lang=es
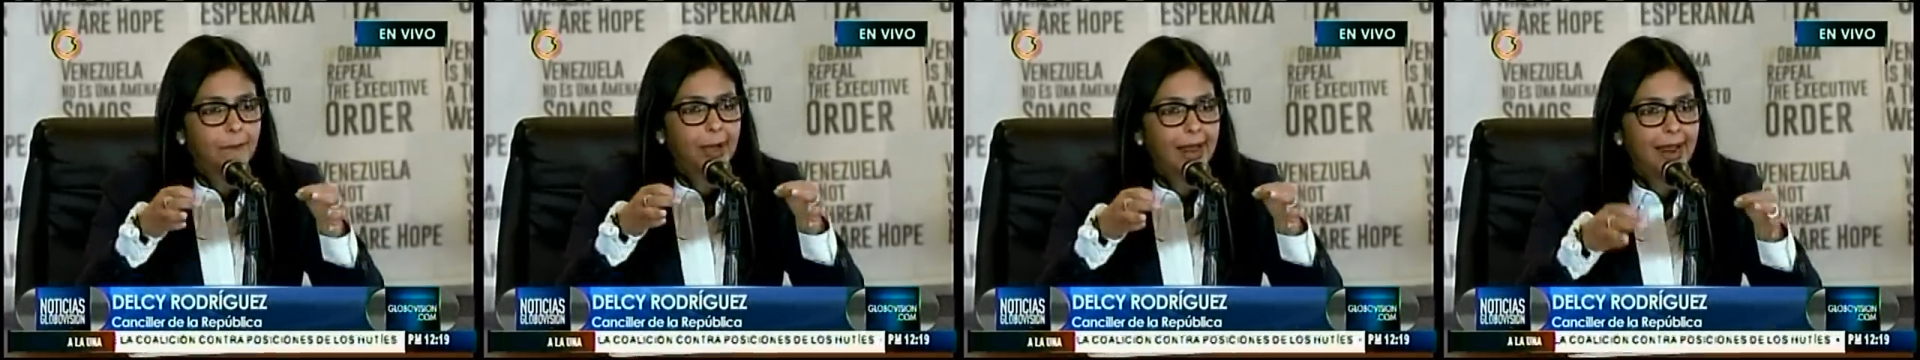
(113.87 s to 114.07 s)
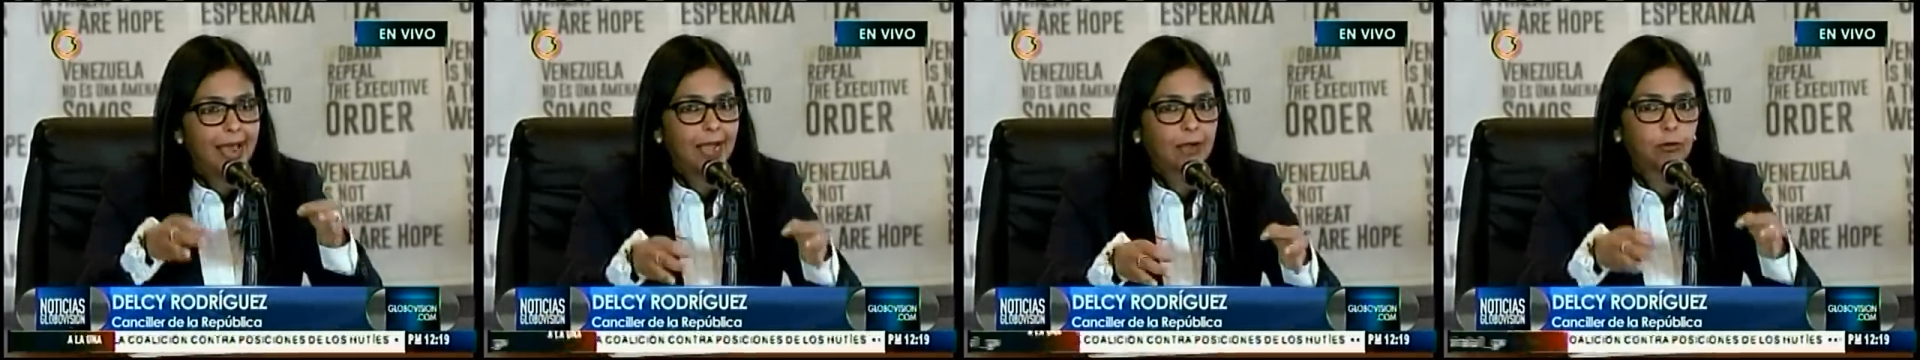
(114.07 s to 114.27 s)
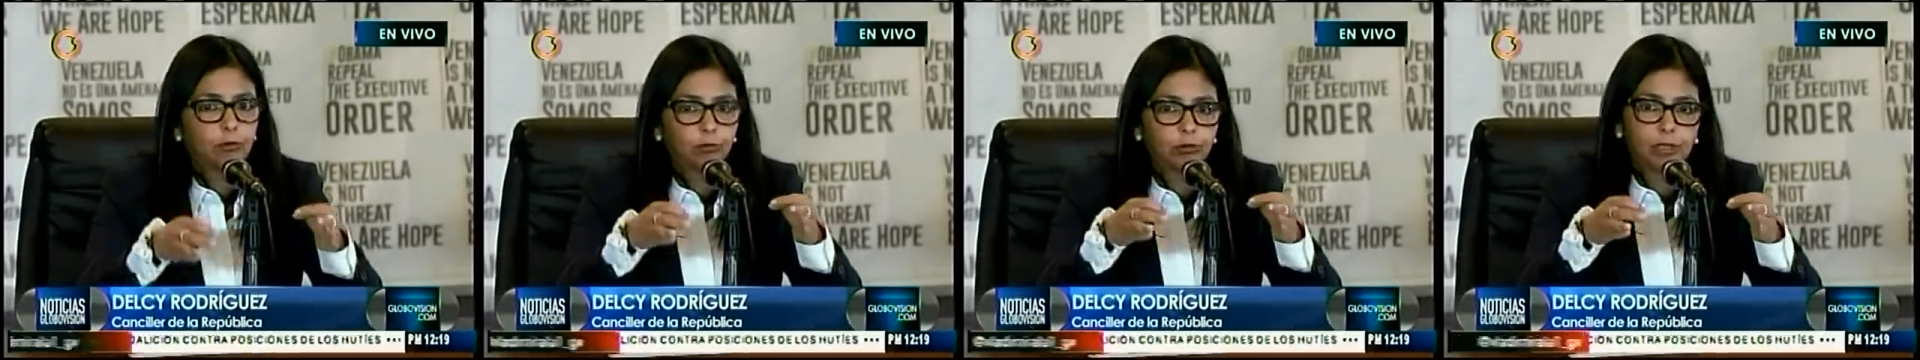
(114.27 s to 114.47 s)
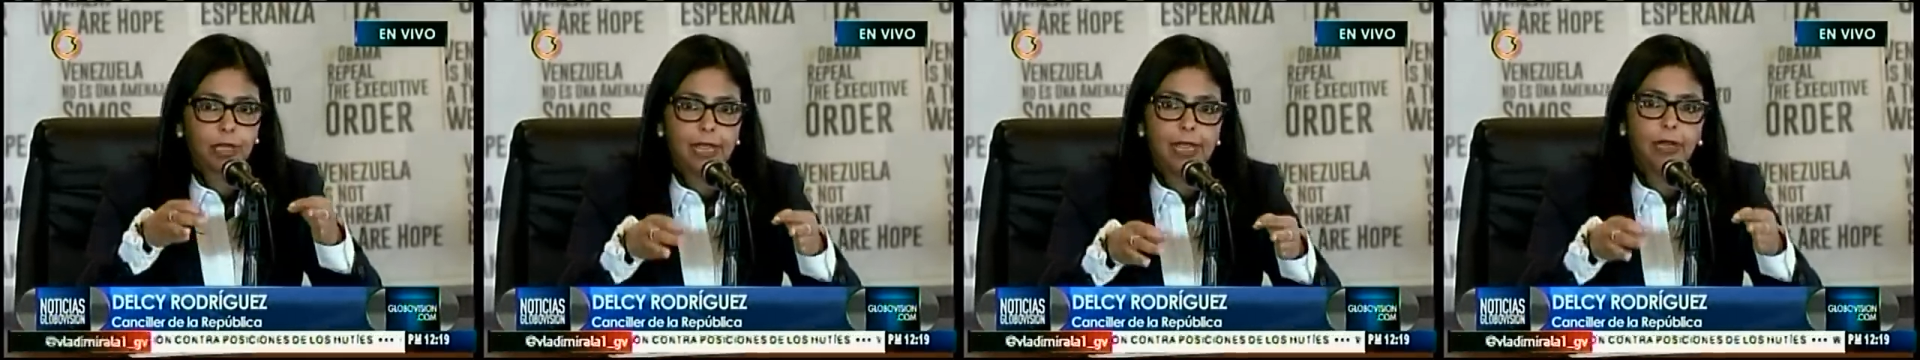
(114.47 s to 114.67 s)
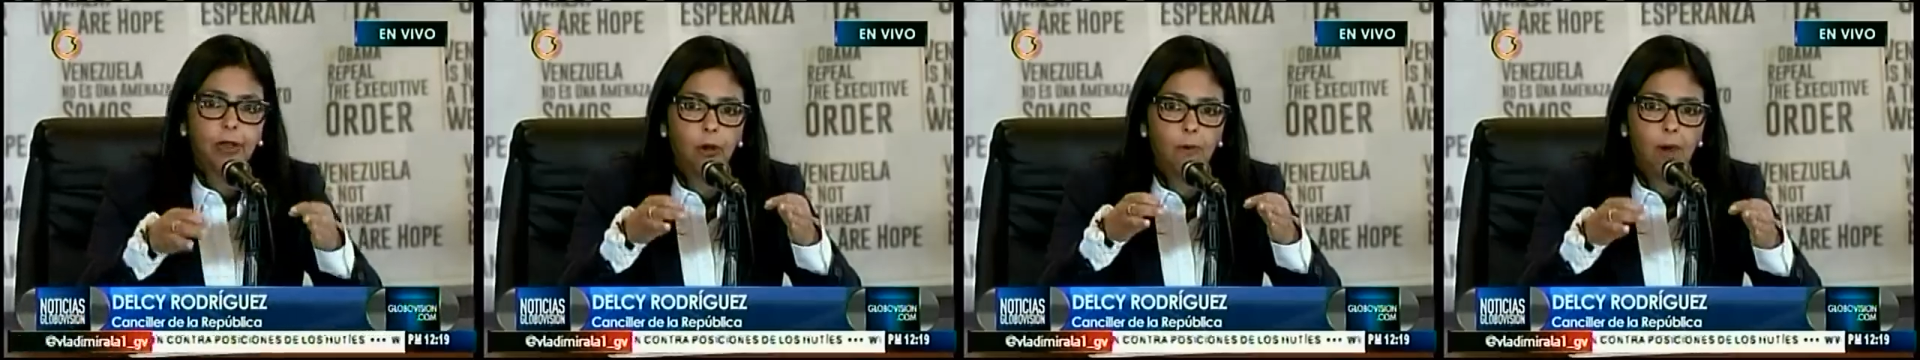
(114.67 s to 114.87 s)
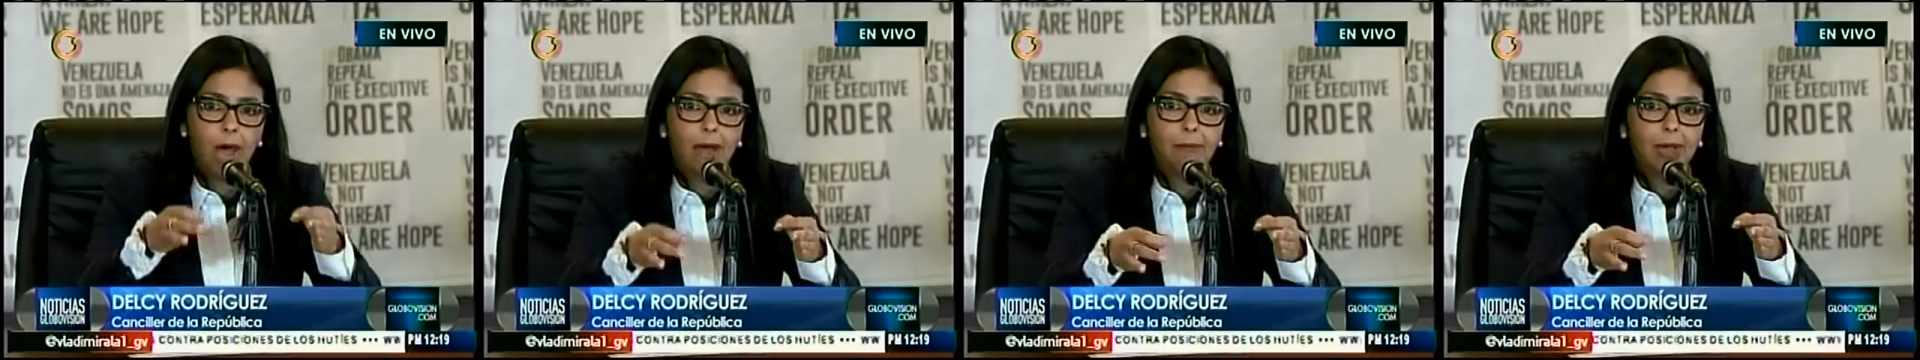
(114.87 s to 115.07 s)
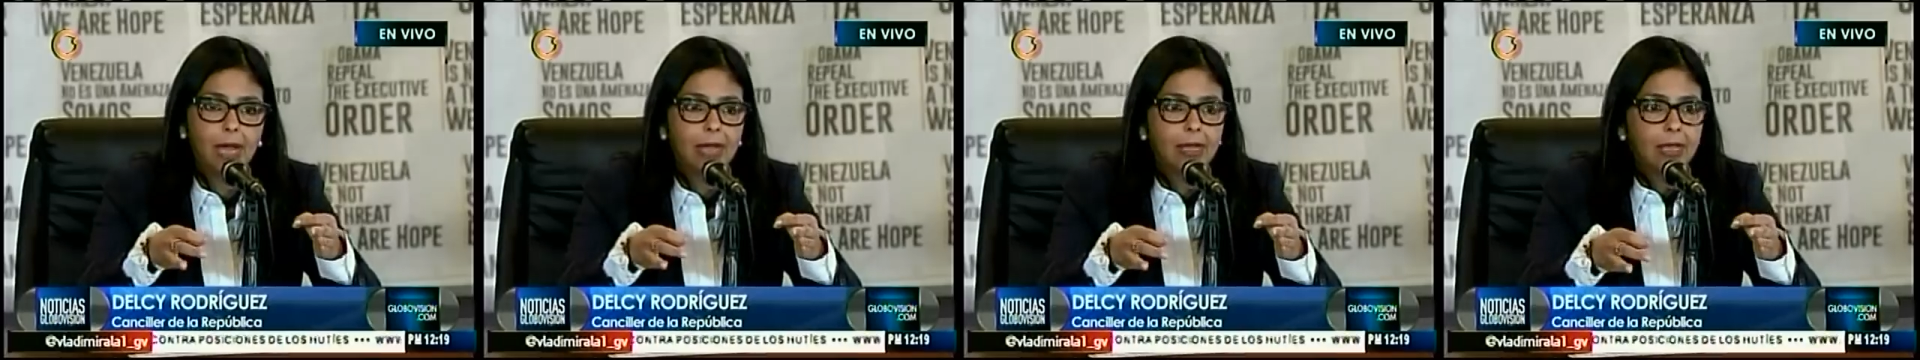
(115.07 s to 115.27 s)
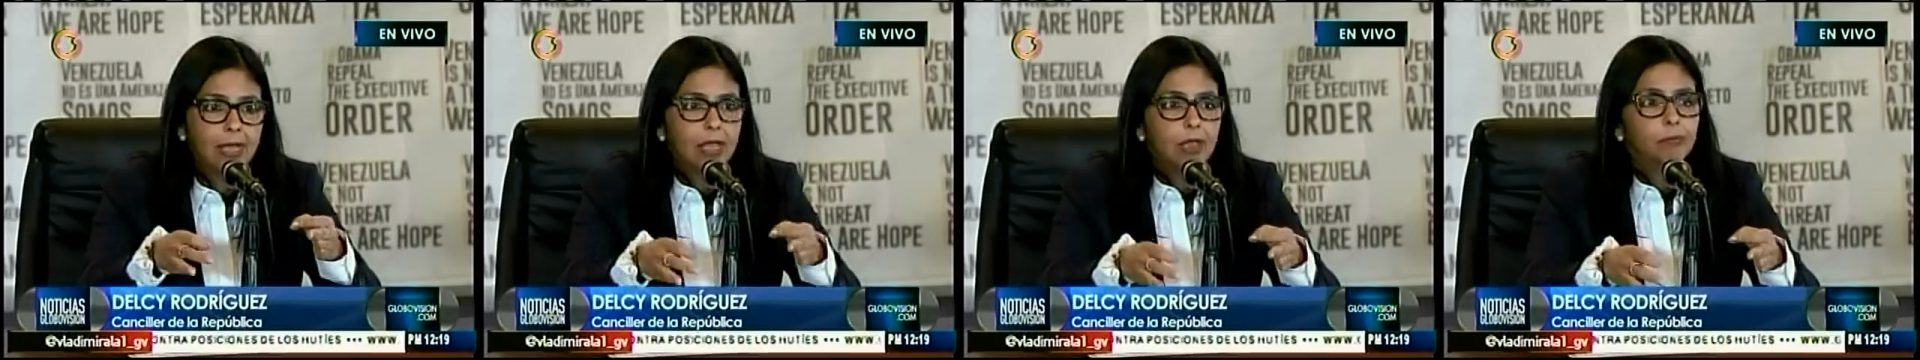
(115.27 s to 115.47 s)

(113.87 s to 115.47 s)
Barack Hussein Obama,